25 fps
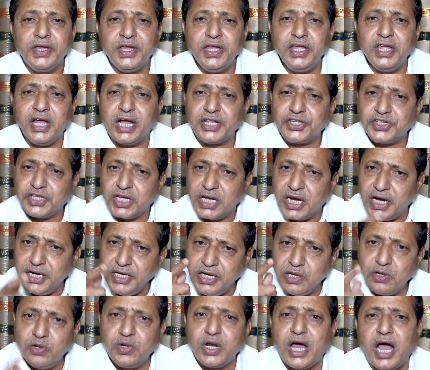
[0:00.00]
ఈ
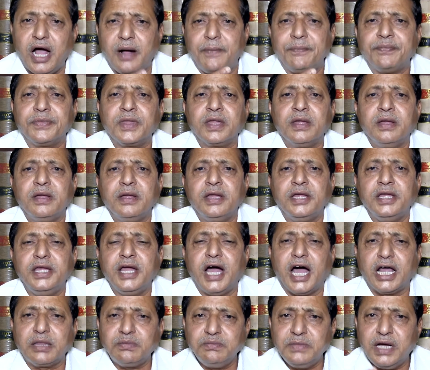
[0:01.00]
హత్యలన్నీ కూడా ఈ
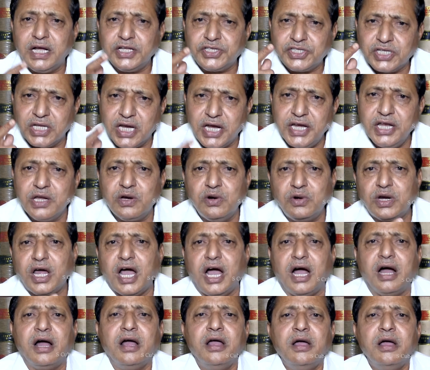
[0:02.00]
ఆత్మహత్యలన్నీ కూడా